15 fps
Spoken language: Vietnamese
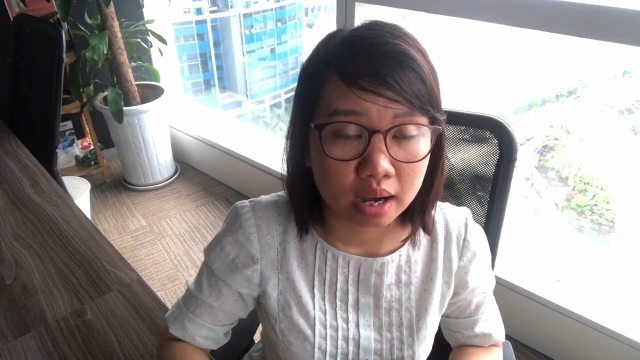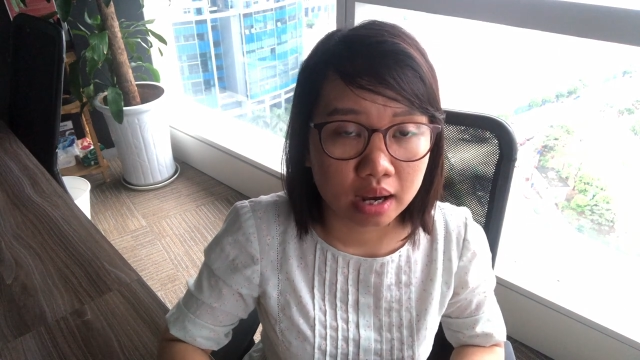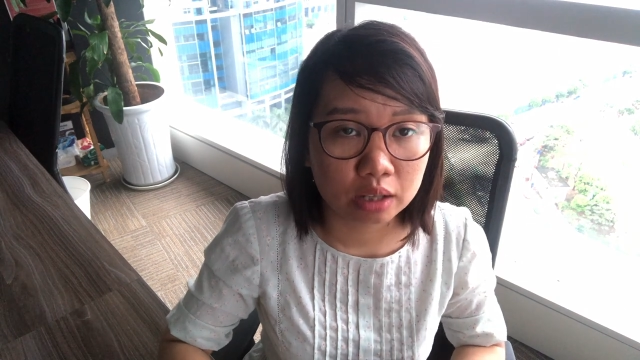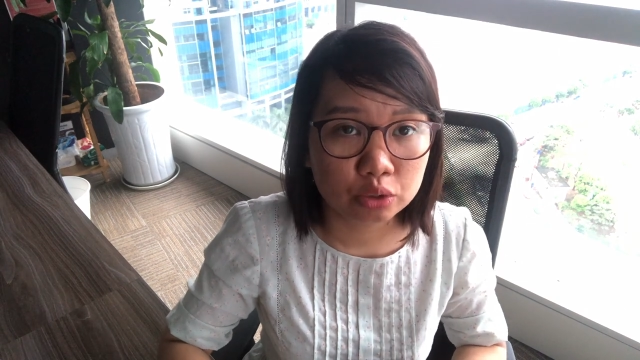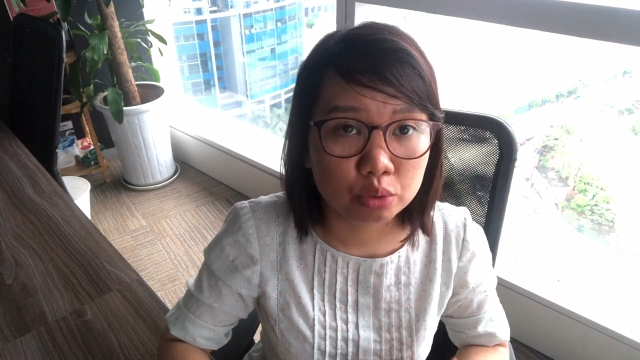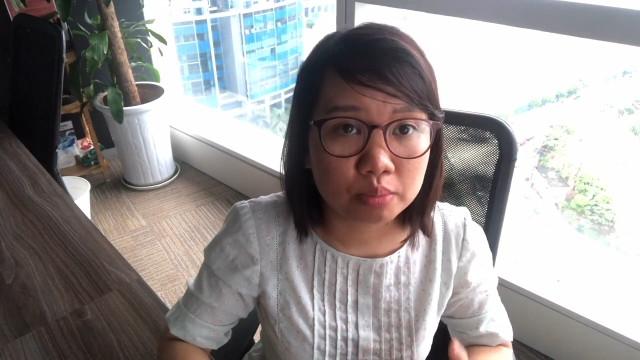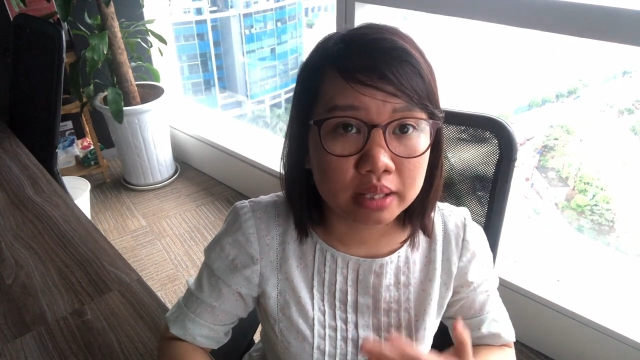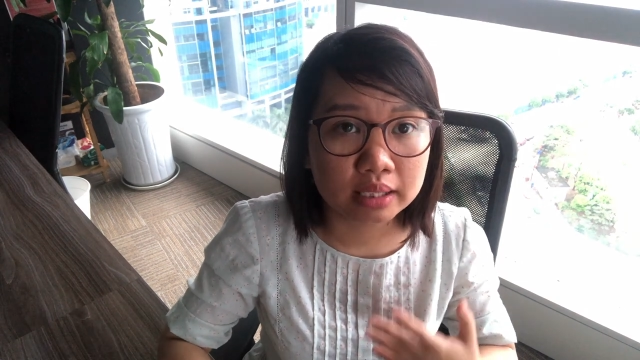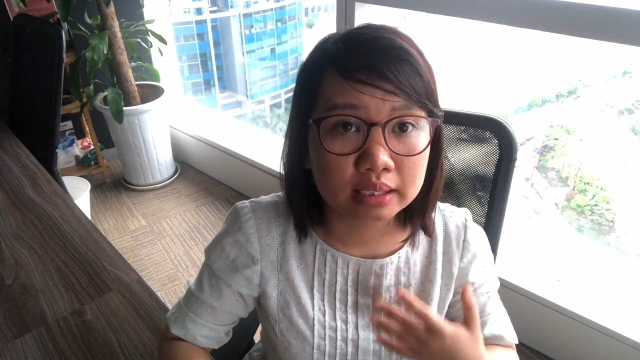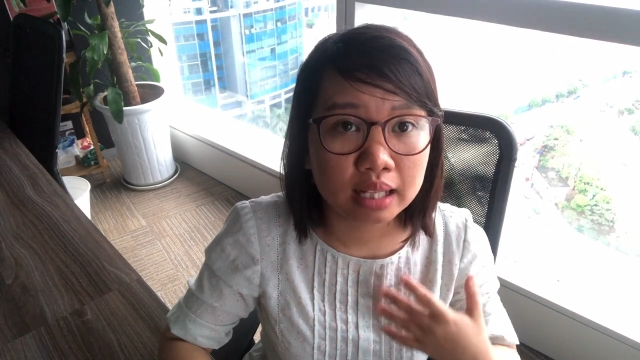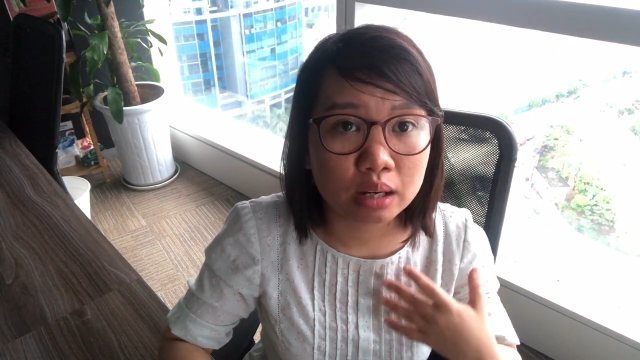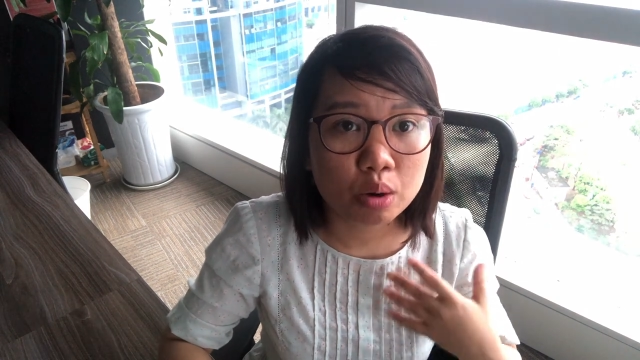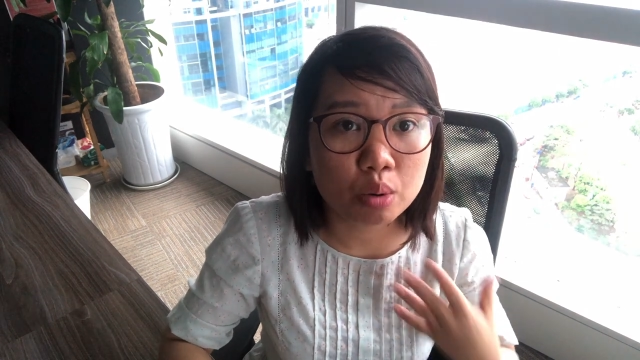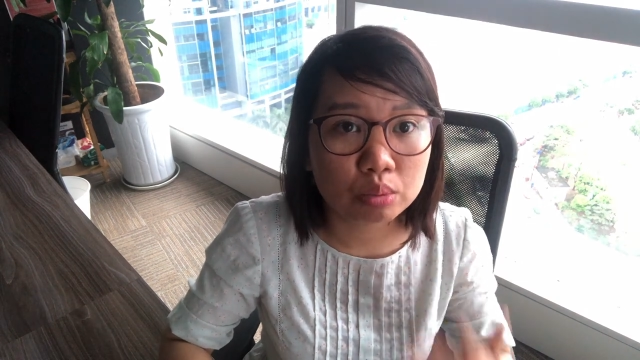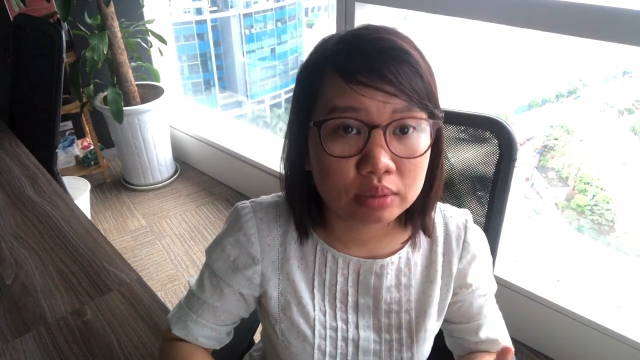uh, Chúng mình sẽ
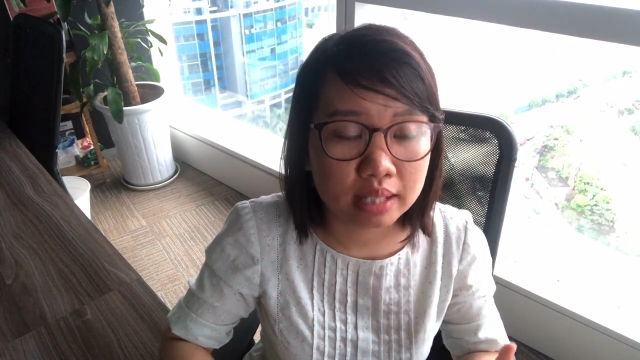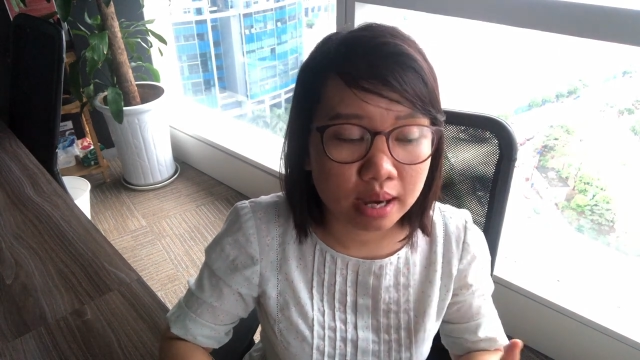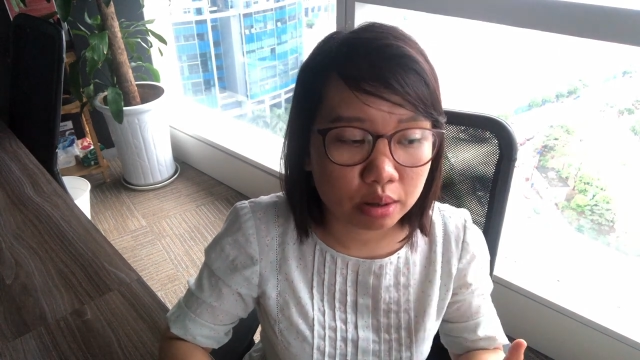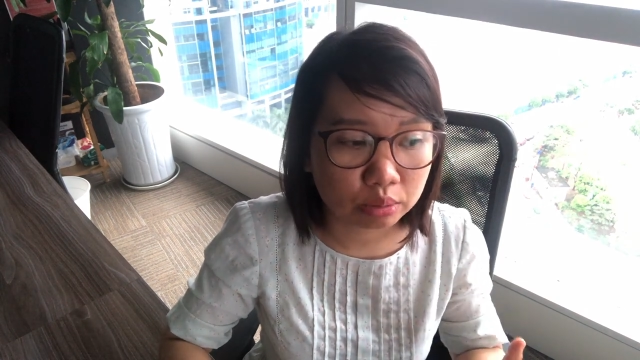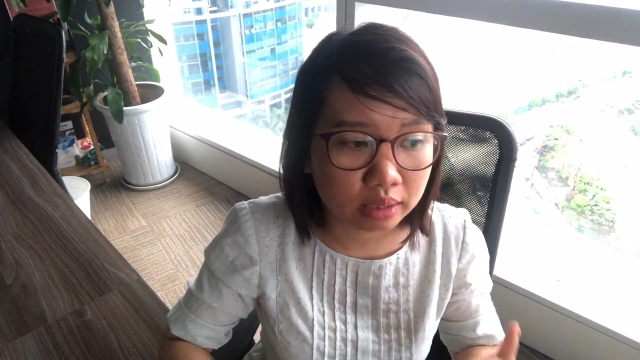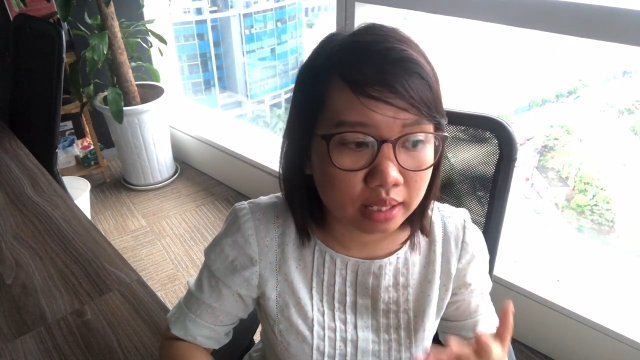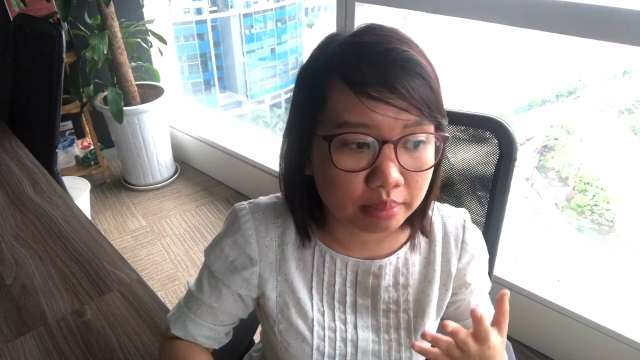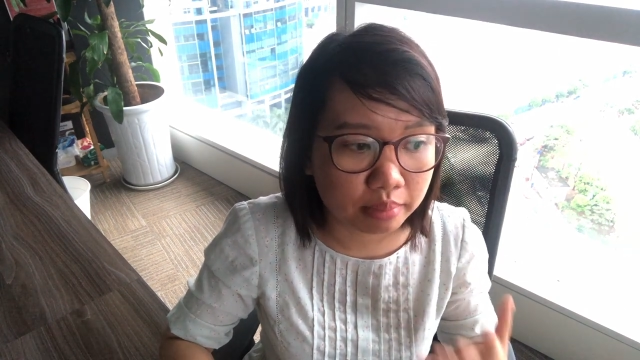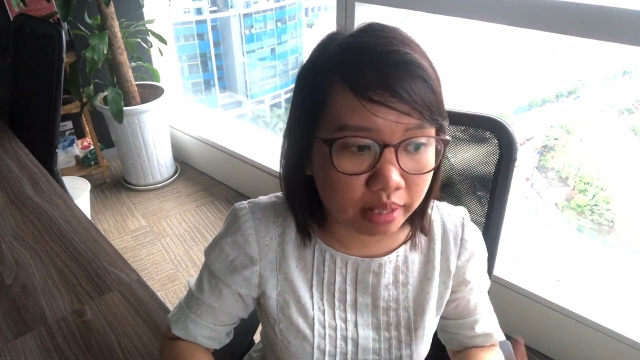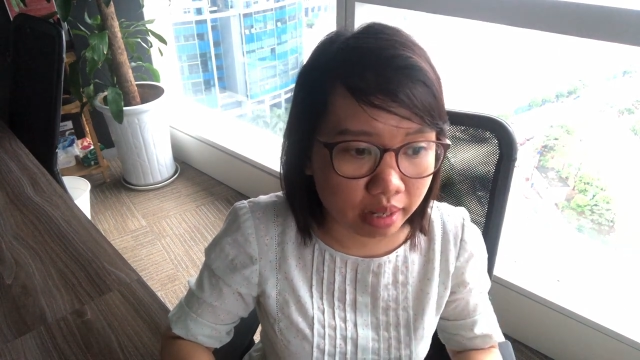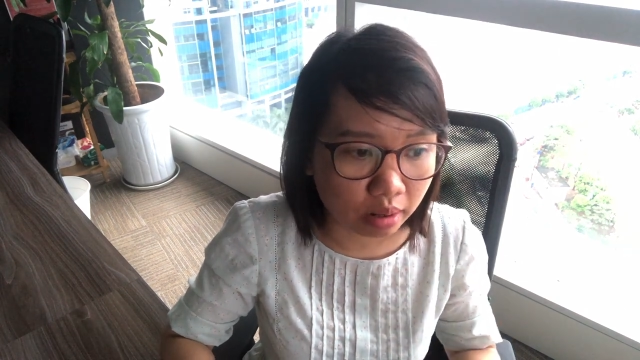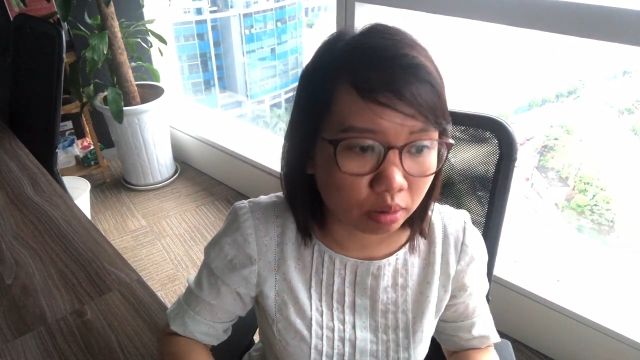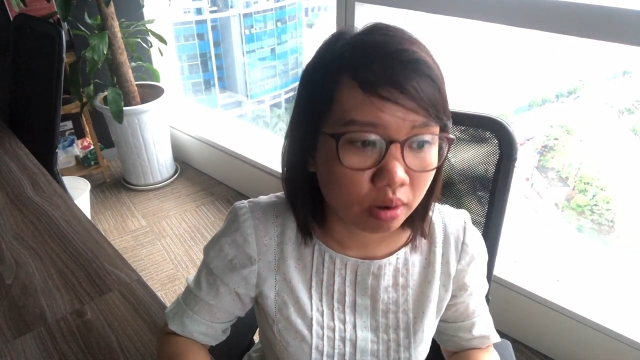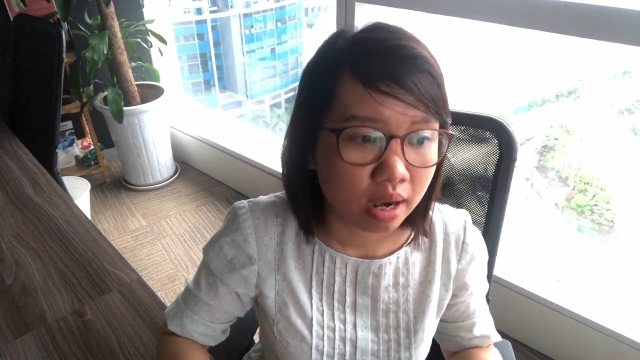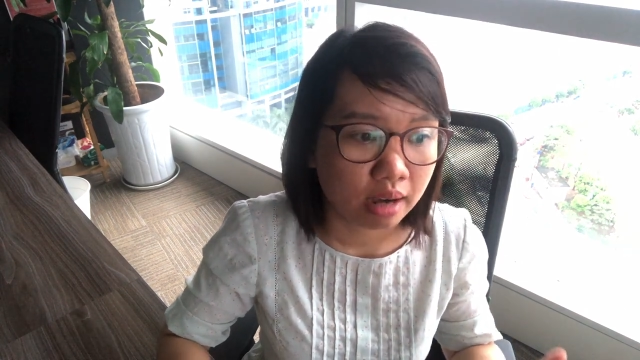cùng nhau tìm hiểu